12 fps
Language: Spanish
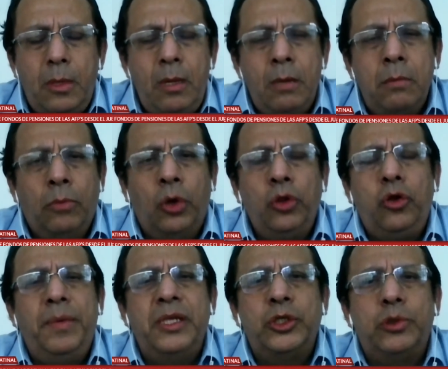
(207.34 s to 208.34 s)

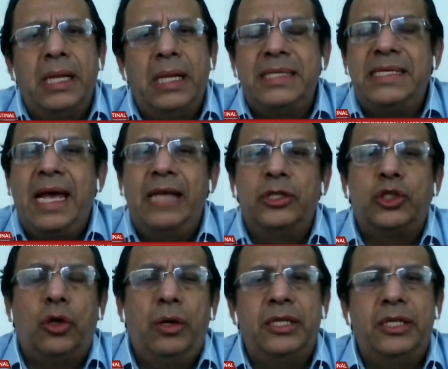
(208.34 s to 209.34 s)
monto mensual, sea en
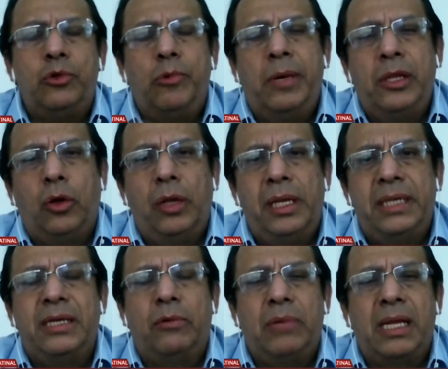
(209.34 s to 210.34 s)
soles o en
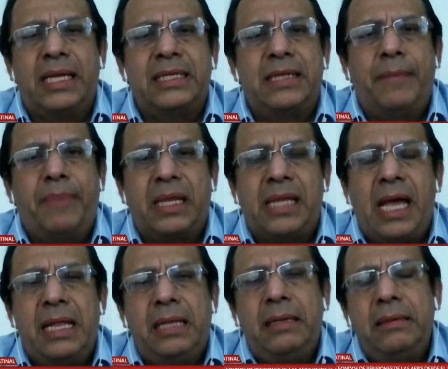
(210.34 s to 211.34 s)
dólares, a una tasa
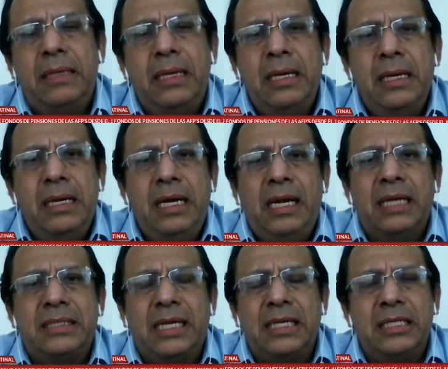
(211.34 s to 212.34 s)
pactada. Y
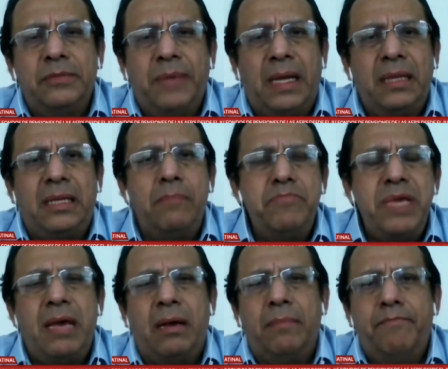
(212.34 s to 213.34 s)
las tasas van
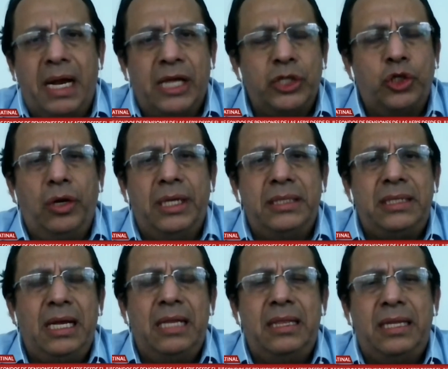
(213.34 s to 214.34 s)
también para soles
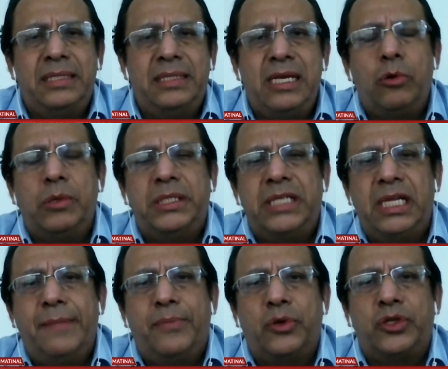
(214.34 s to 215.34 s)
entre 5 y
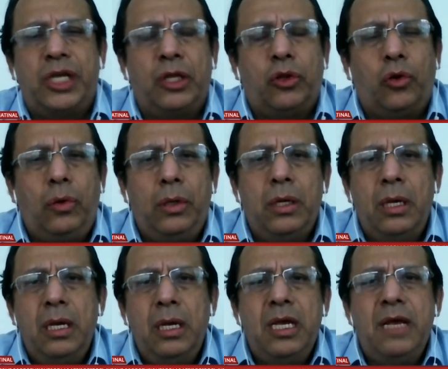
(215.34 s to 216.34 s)
7%
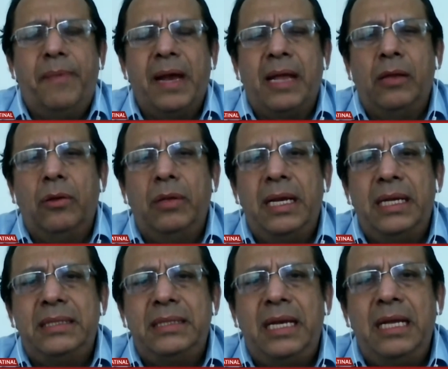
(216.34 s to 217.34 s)
y para
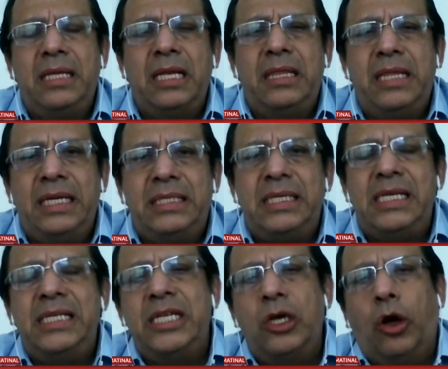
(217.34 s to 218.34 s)
dólares entre 3
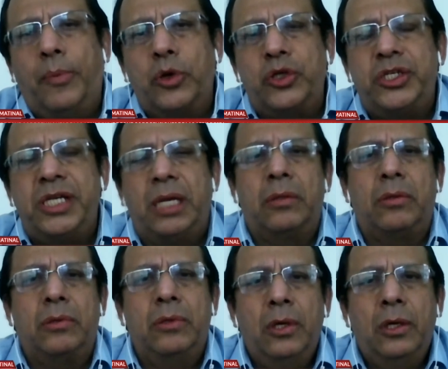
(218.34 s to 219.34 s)
y 5%.
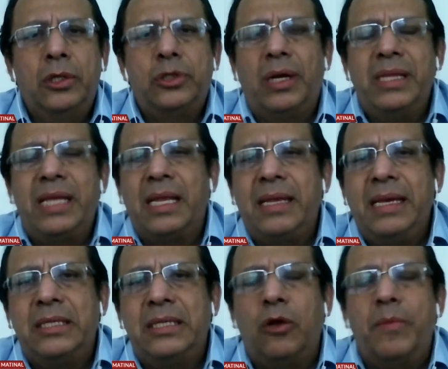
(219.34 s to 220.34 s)
Son
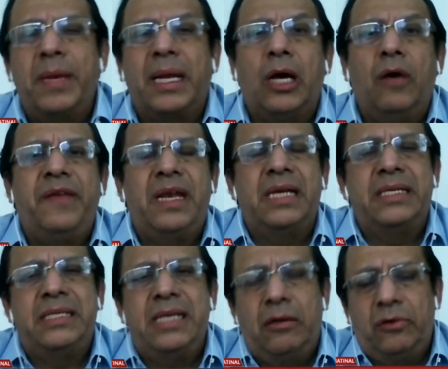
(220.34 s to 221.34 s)
alternativas en los mercados
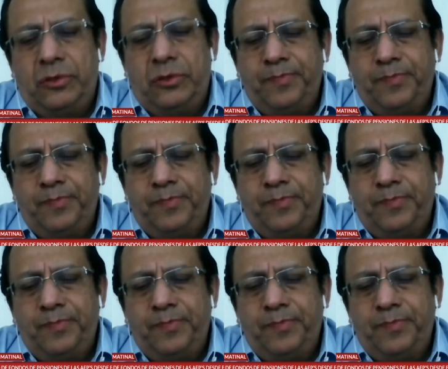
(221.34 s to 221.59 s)
financieros.